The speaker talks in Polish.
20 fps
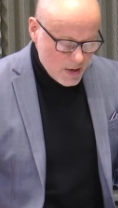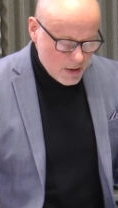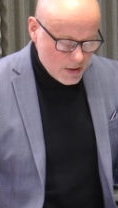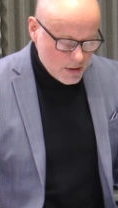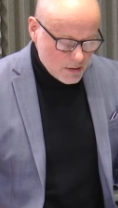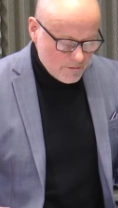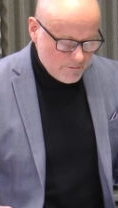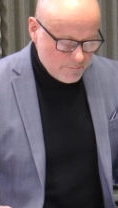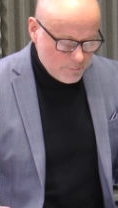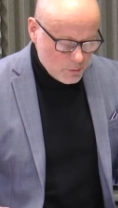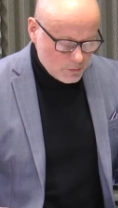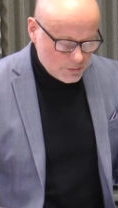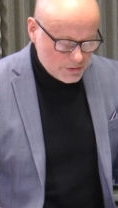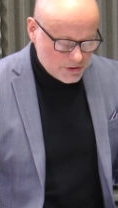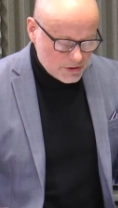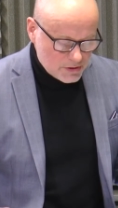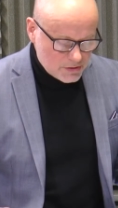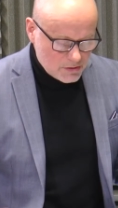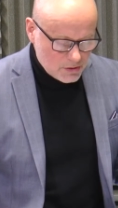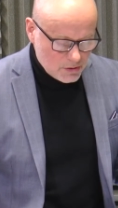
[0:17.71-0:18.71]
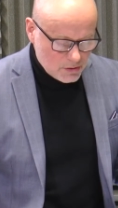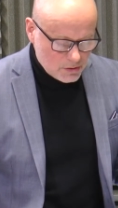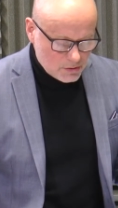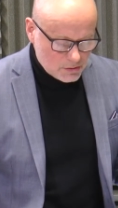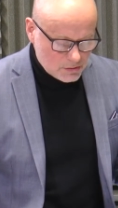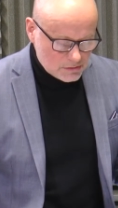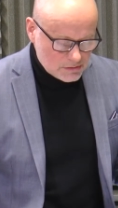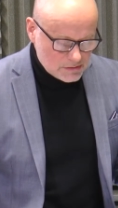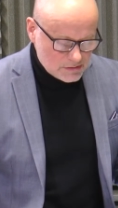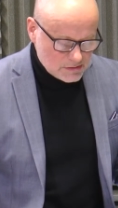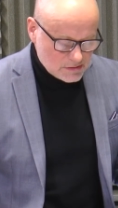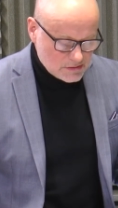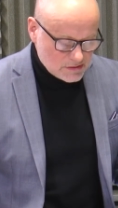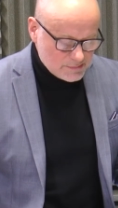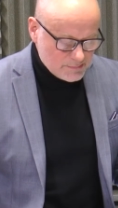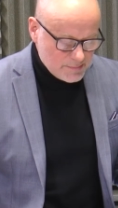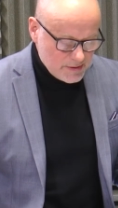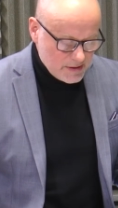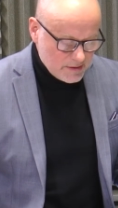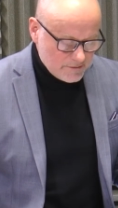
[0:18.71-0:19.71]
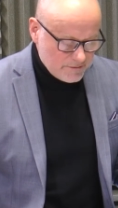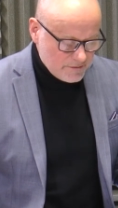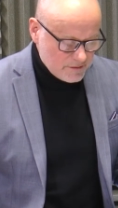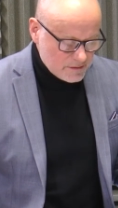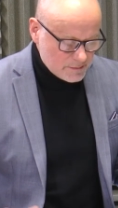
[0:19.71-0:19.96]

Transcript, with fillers: e, w punkcie do e, spraw